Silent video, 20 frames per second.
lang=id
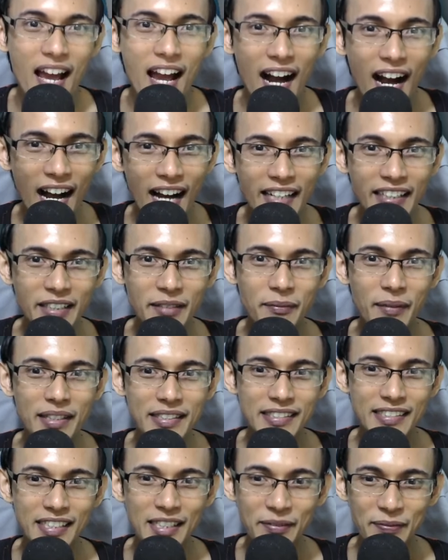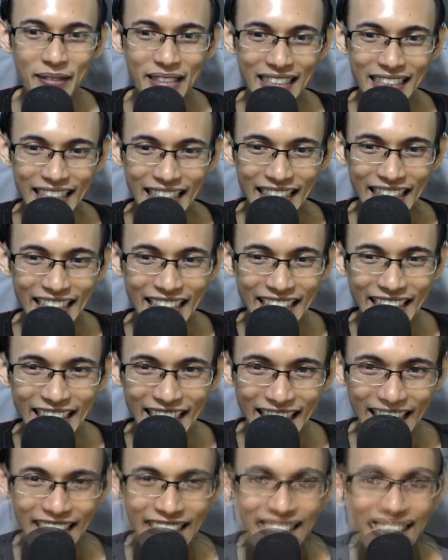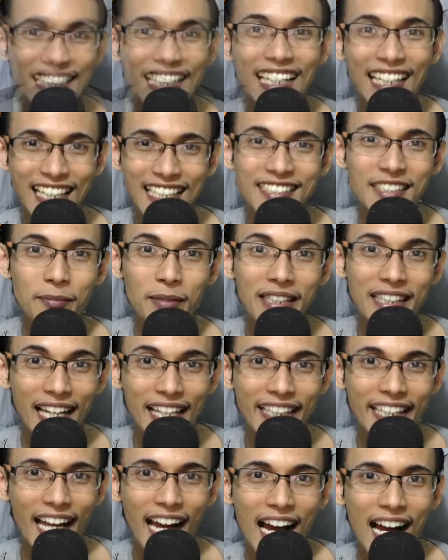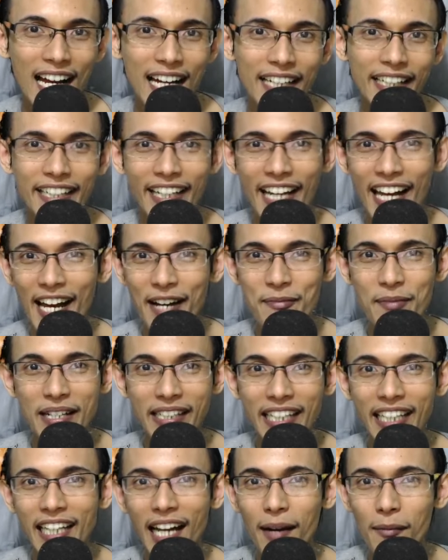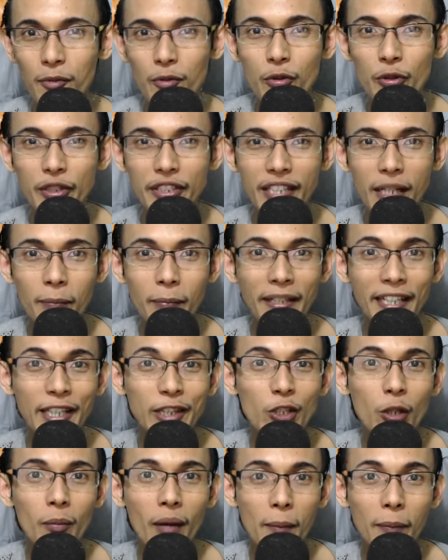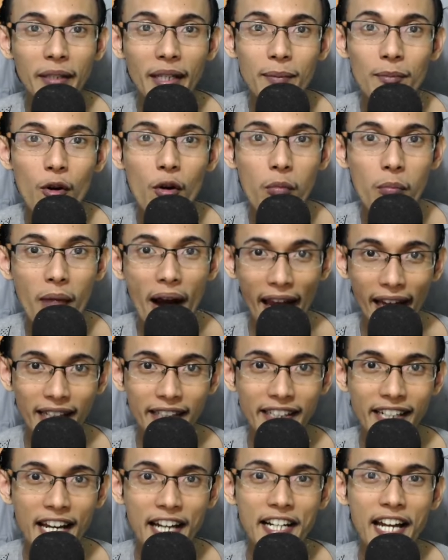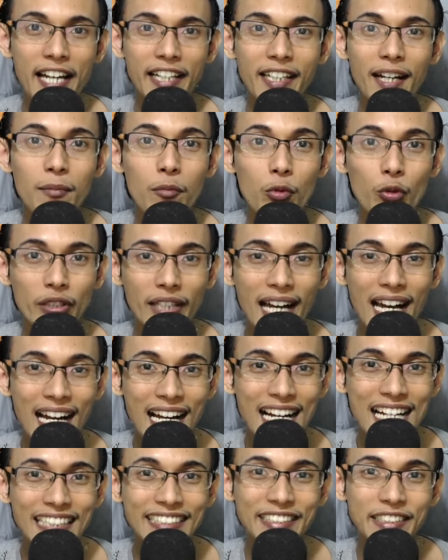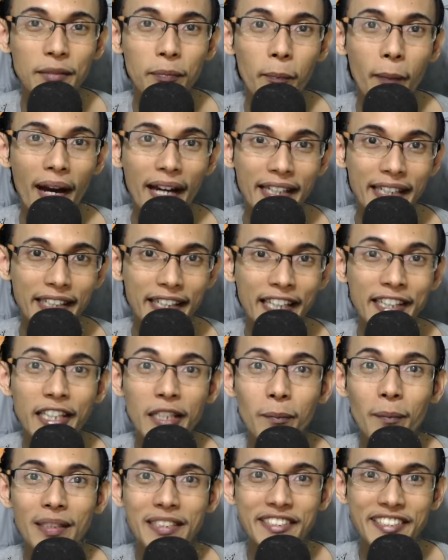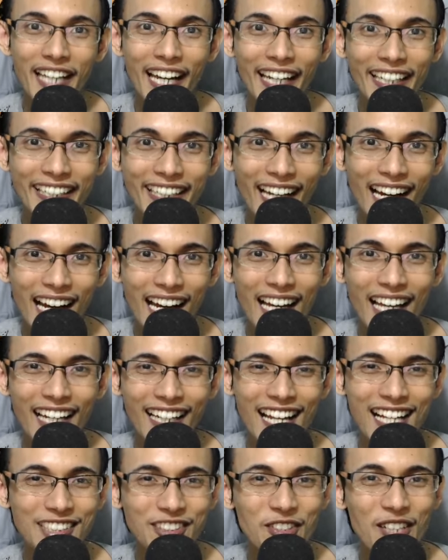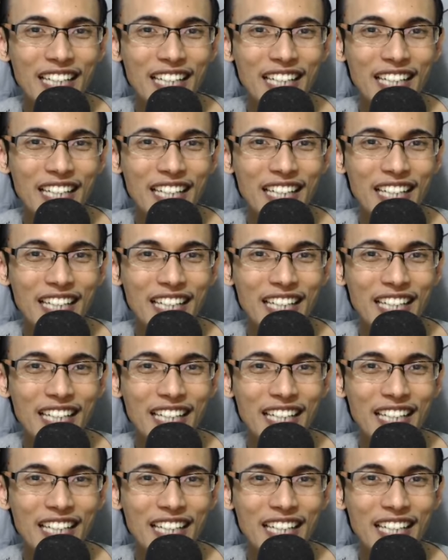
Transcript: anime seperti ini Iklan sebentar ya Nah bagi kamu yang pengen top up game mobile dengan harga murah cepat dan terpercaya, langsung